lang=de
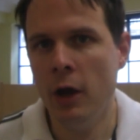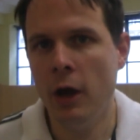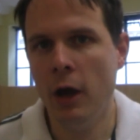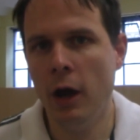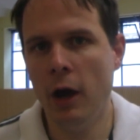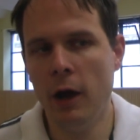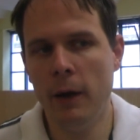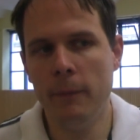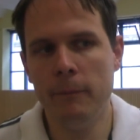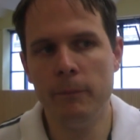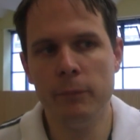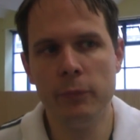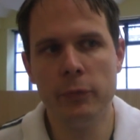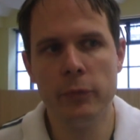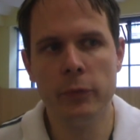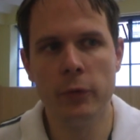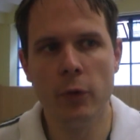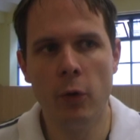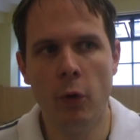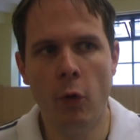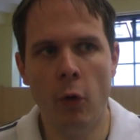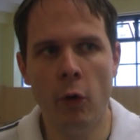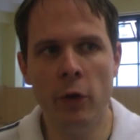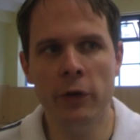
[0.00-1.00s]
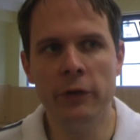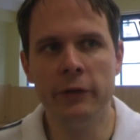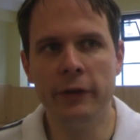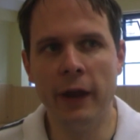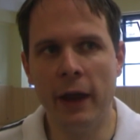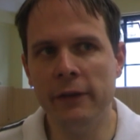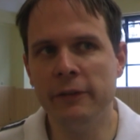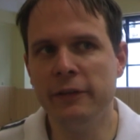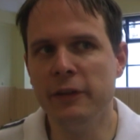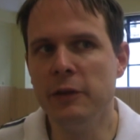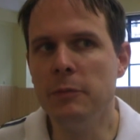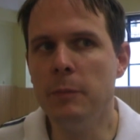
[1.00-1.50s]
Ähm, und
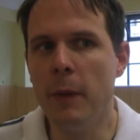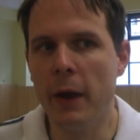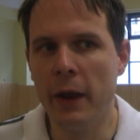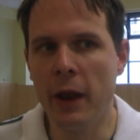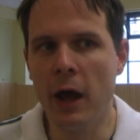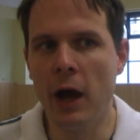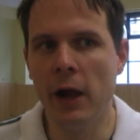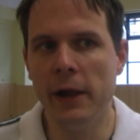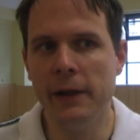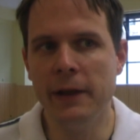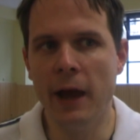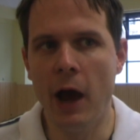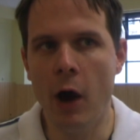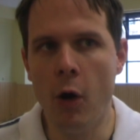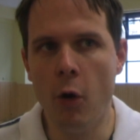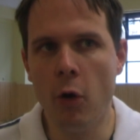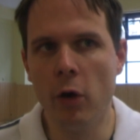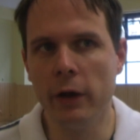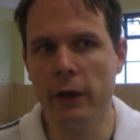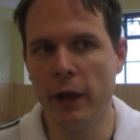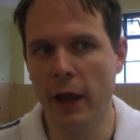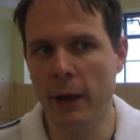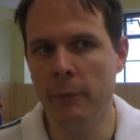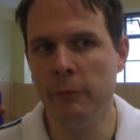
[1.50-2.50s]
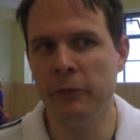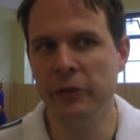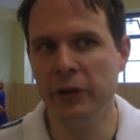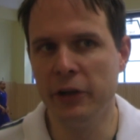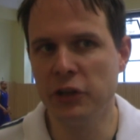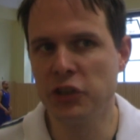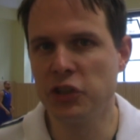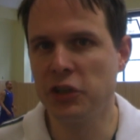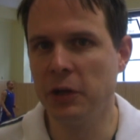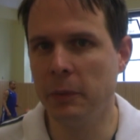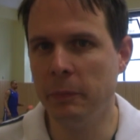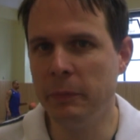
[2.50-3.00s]
dann sieht man halt auch in einem
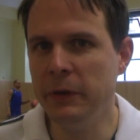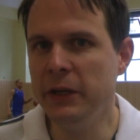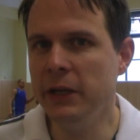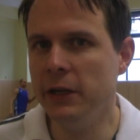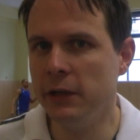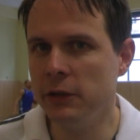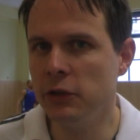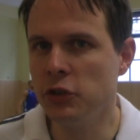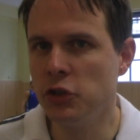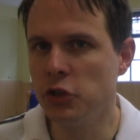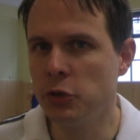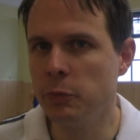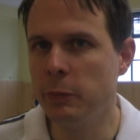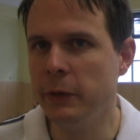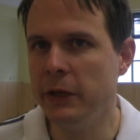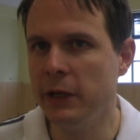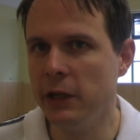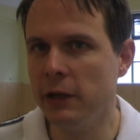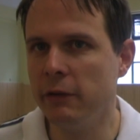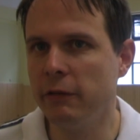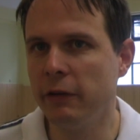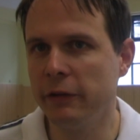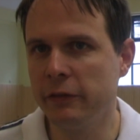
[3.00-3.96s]
sehr stabilen Spiel,